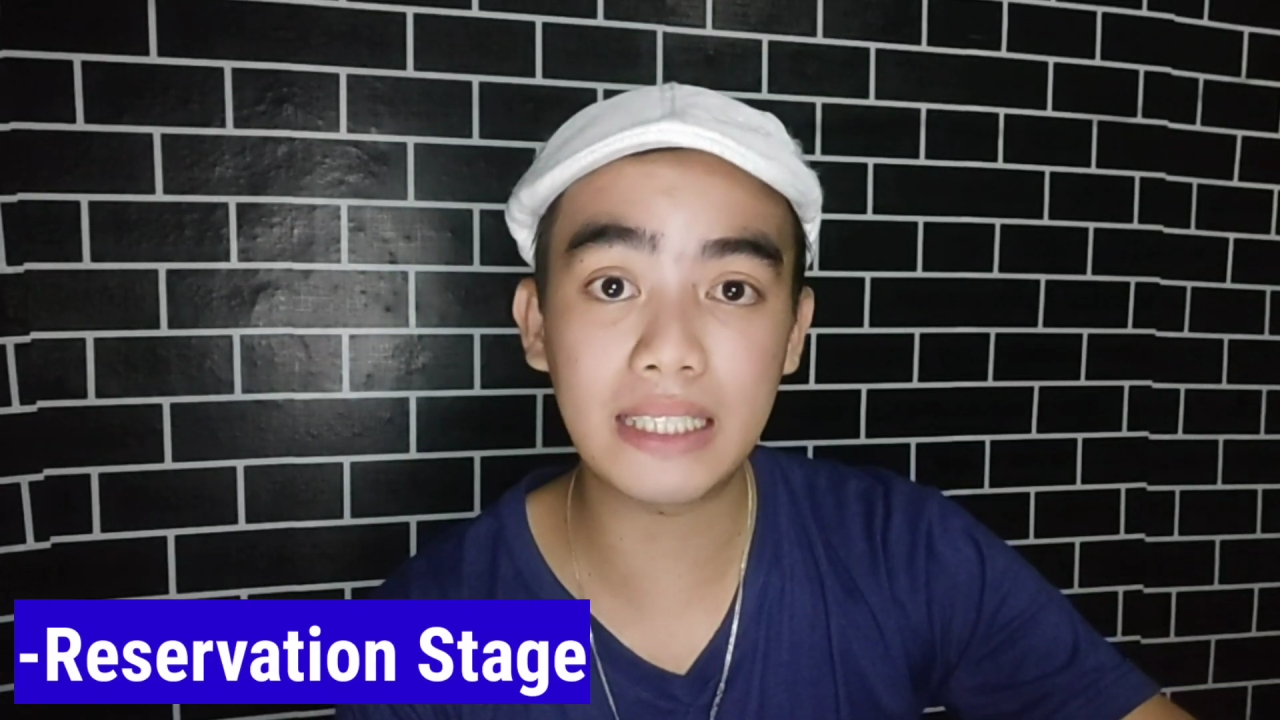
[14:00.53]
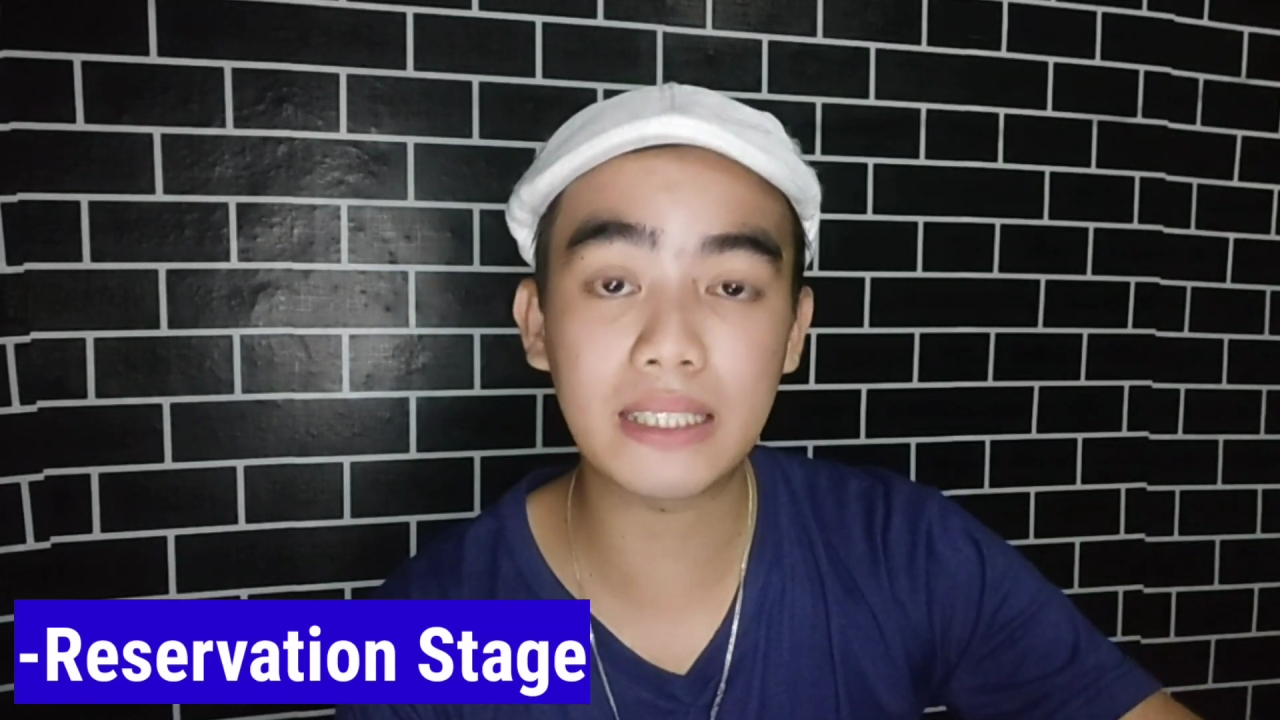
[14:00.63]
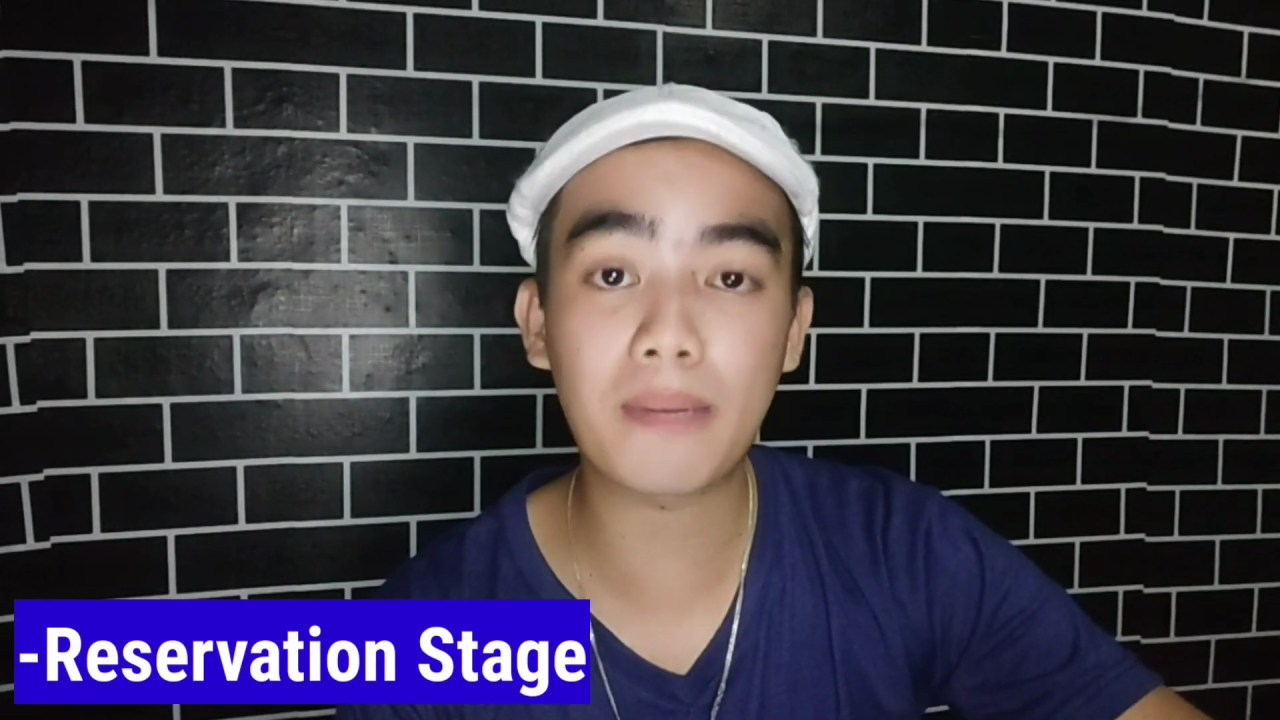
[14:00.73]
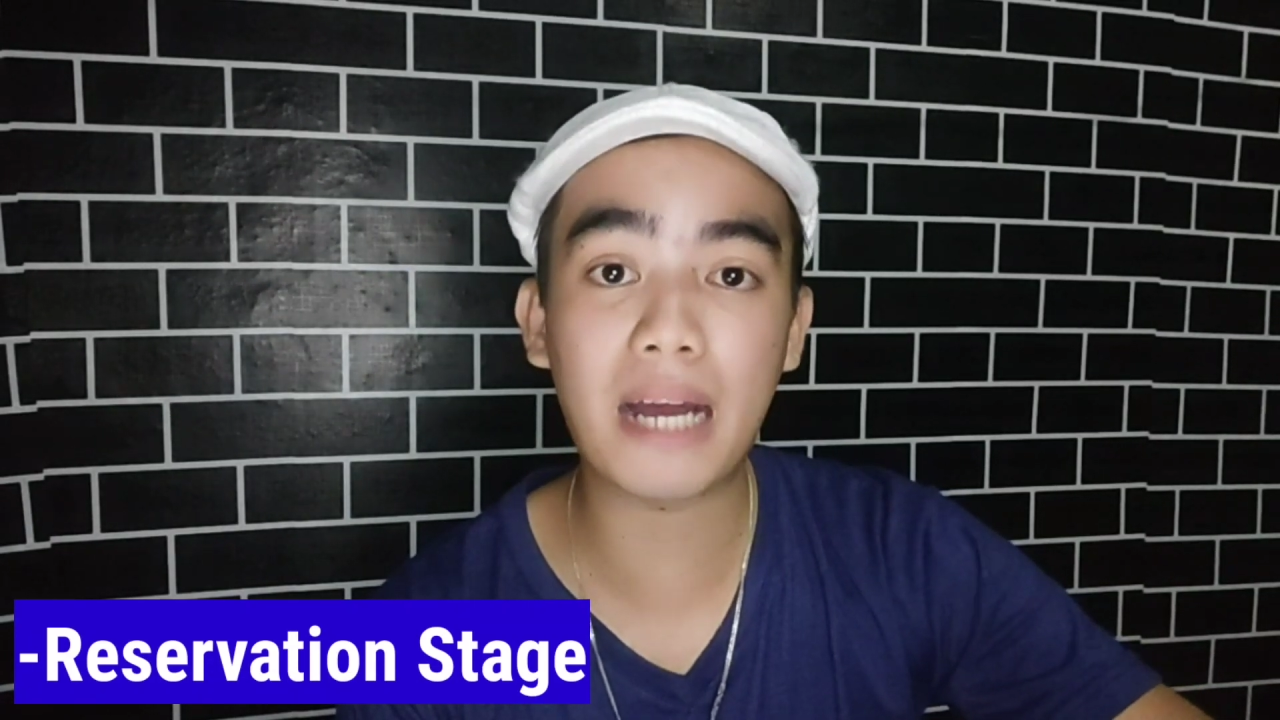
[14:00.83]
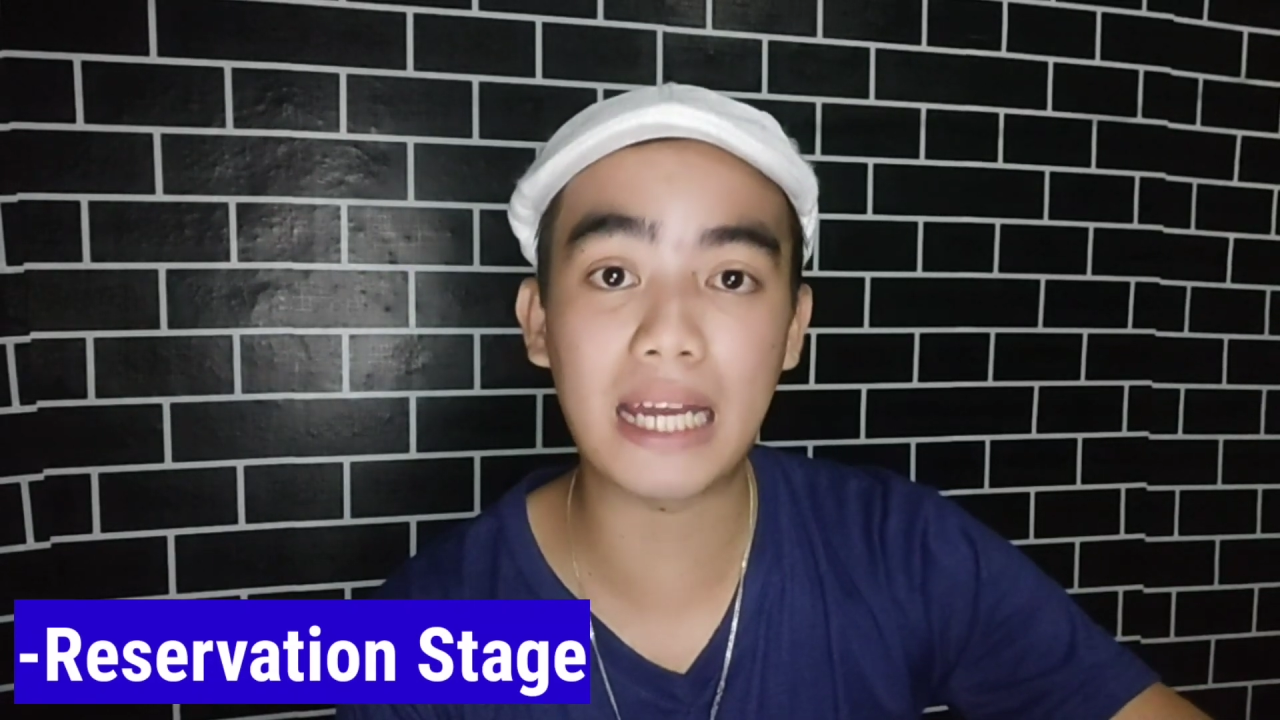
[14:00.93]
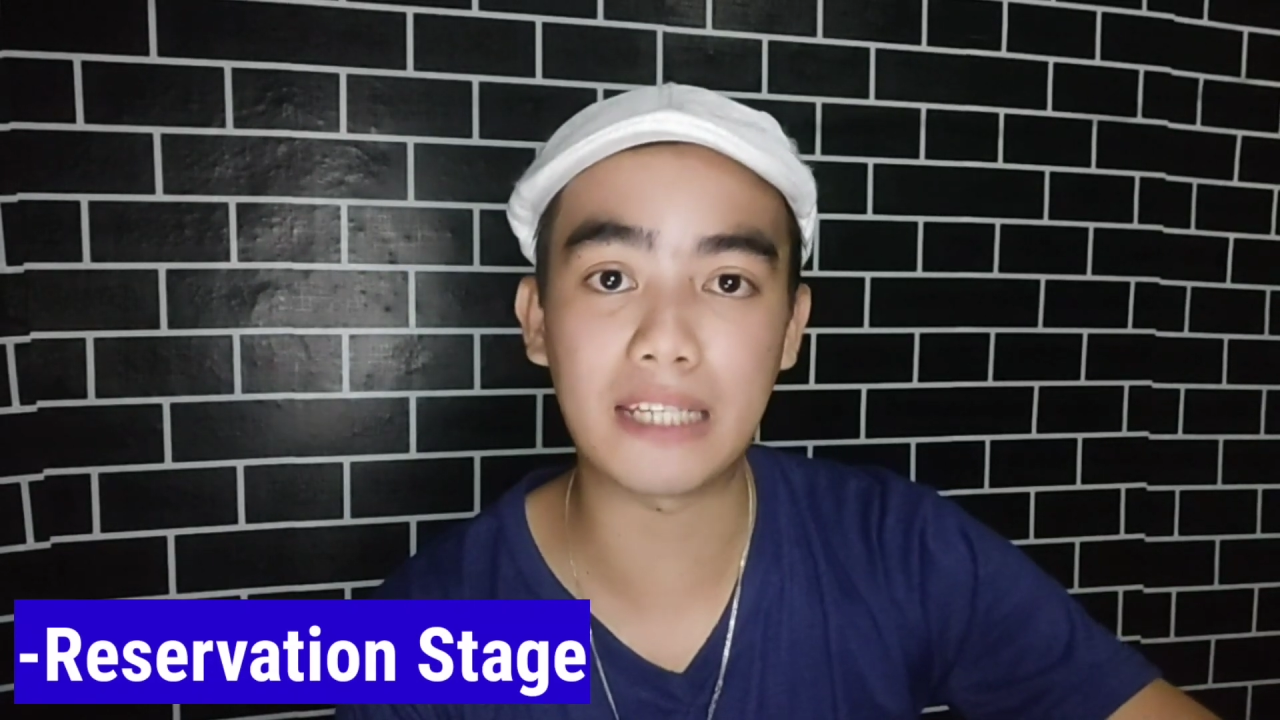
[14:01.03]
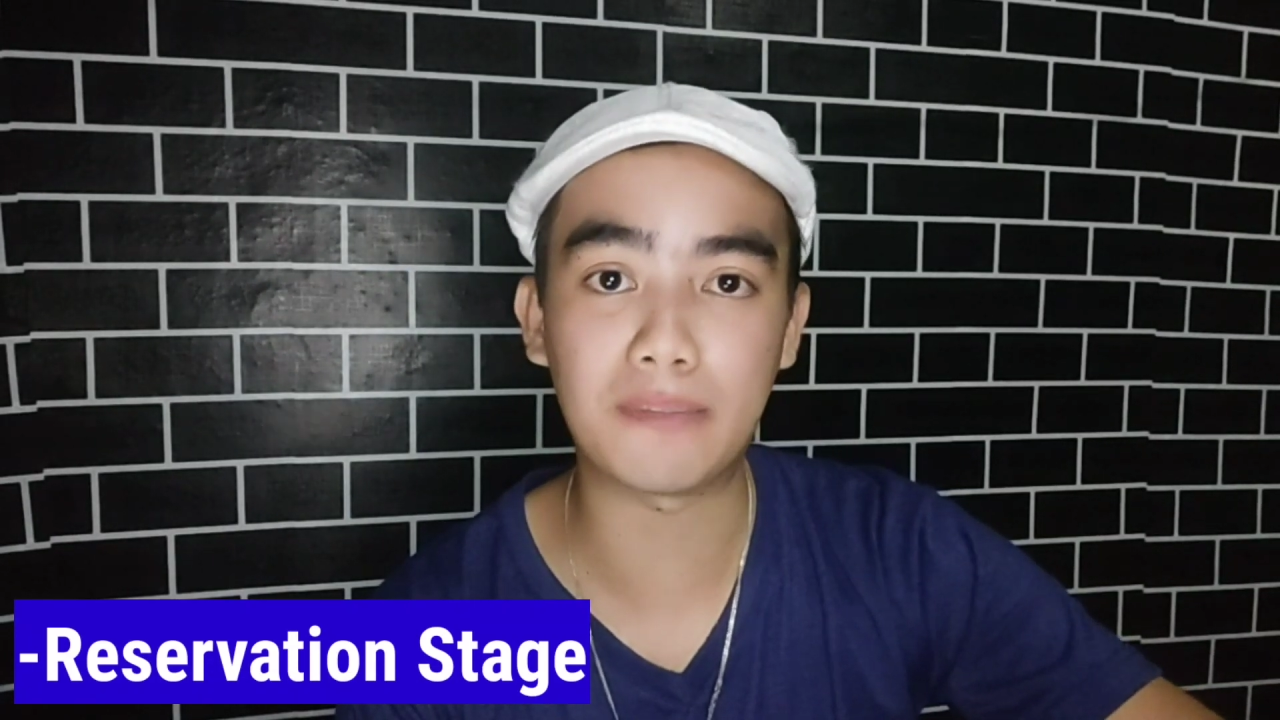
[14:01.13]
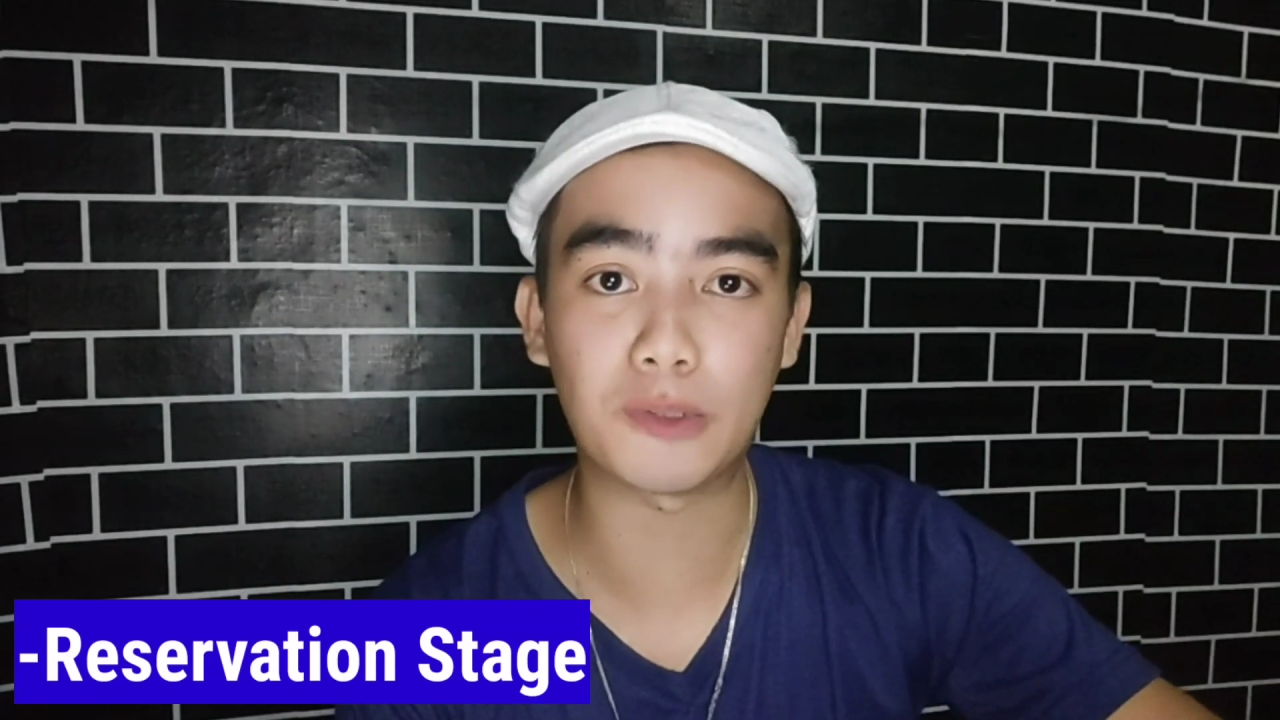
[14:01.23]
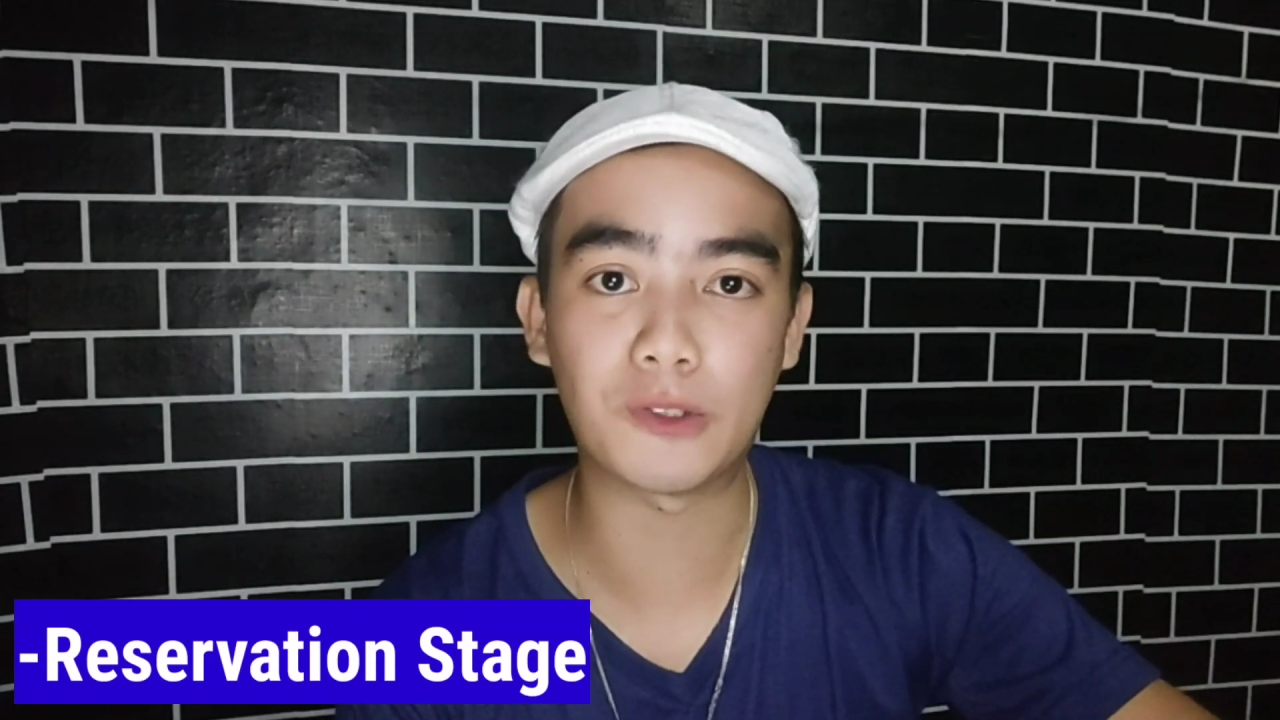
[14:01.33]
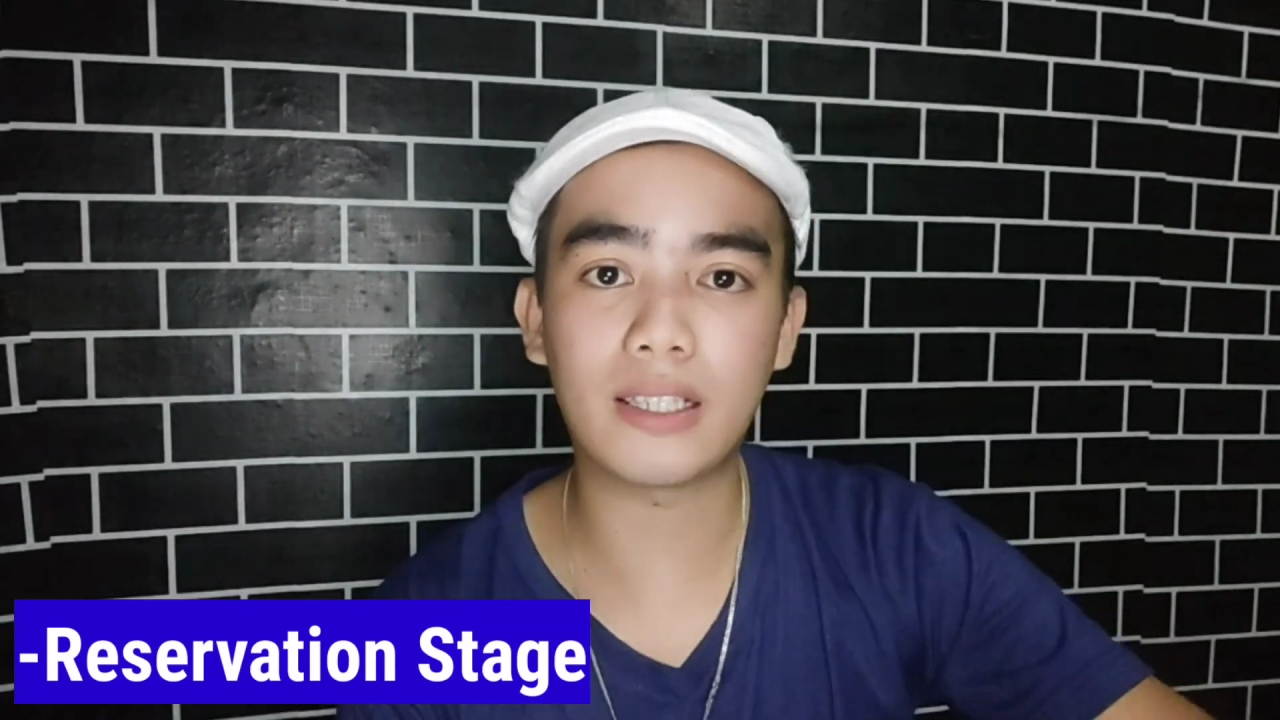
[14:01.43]
sa
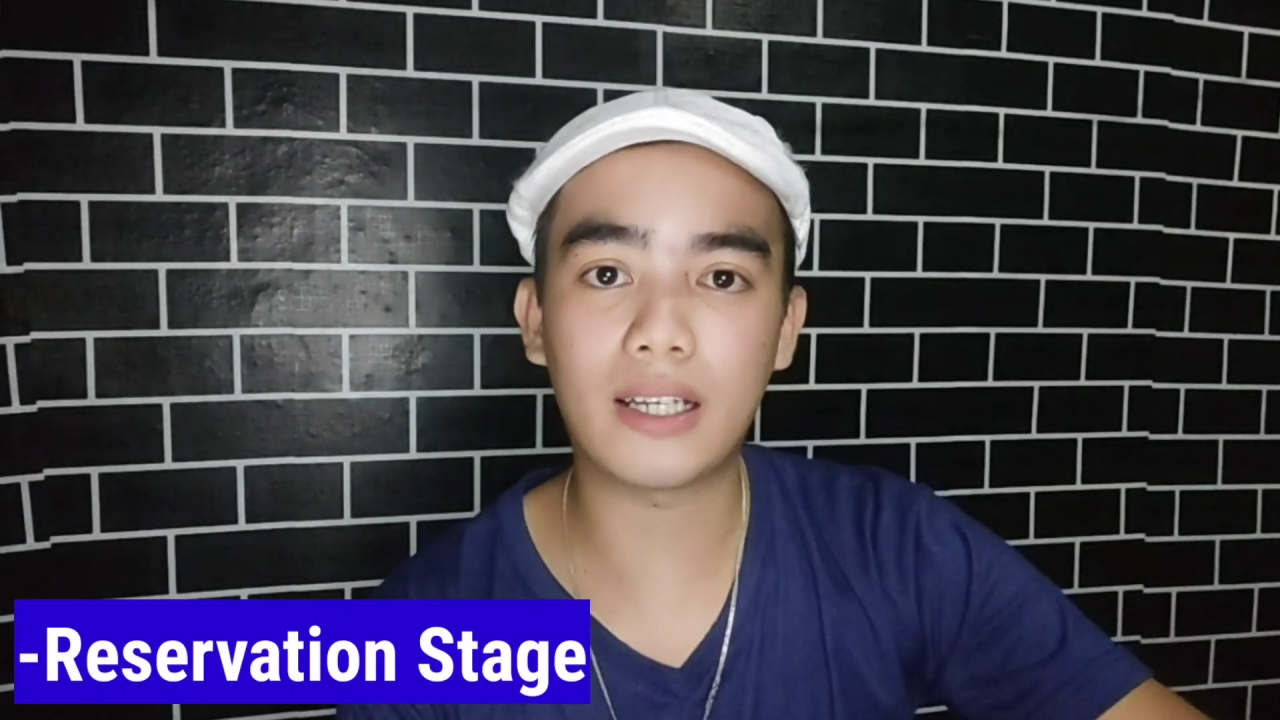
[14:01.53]
pangalan mo.